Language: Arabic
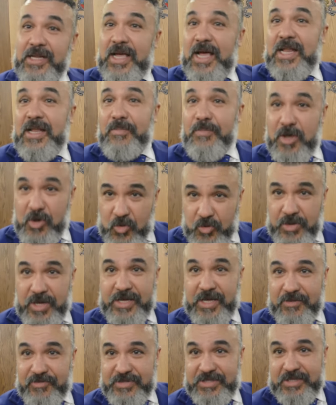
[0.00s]
لأن لم يكن
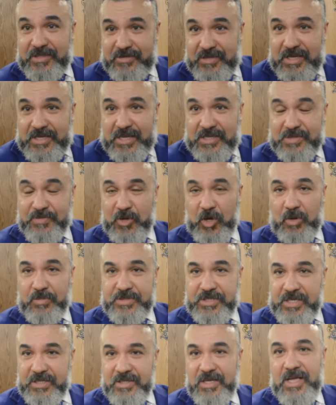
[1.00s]
هناك في ذاك
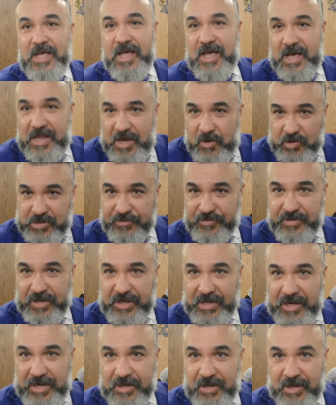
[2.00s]
58 الهواتف
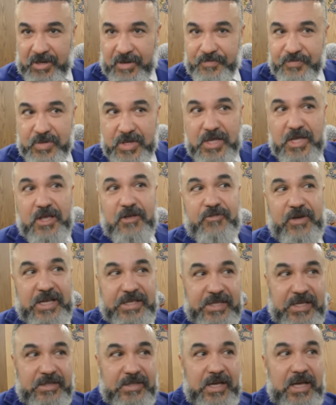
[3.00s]
النقالة
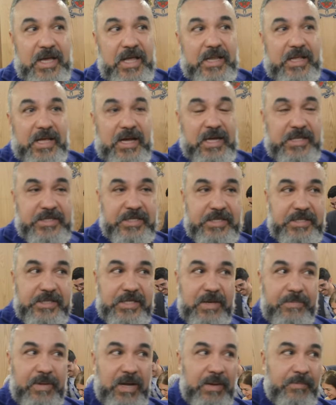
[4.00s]
فإذا القاضي
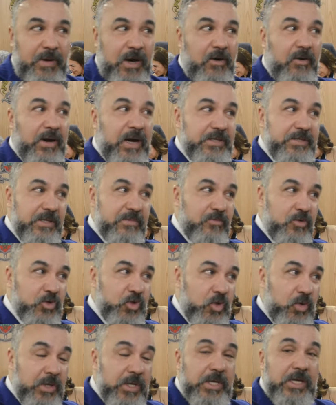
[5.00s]
النيابة العامة أو قاضي
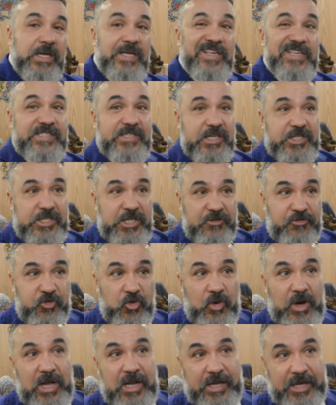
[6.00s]
الموضوع يستشف
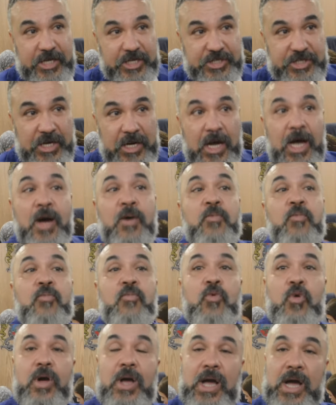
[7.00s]
الغش أو
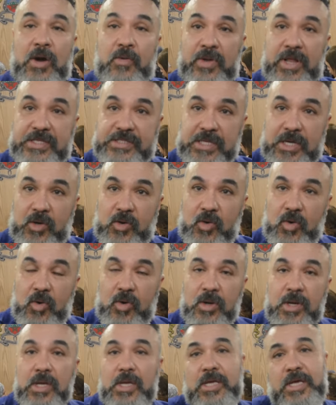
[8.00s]

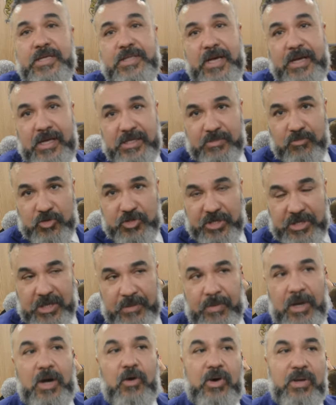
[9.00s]
محاولته إذا كانت
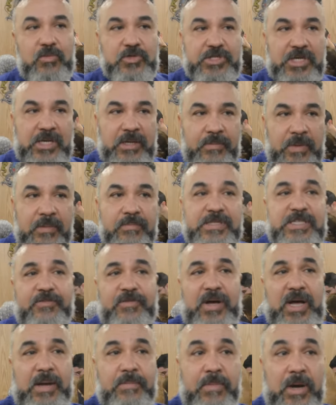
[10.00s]
مجرمة أو غير مجرمة
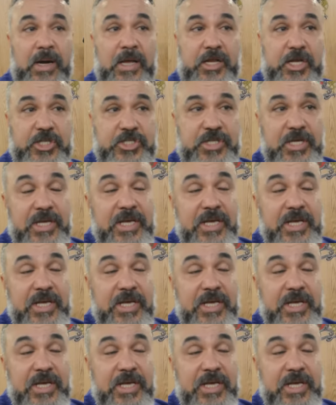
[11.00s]
بصفة عامة الغش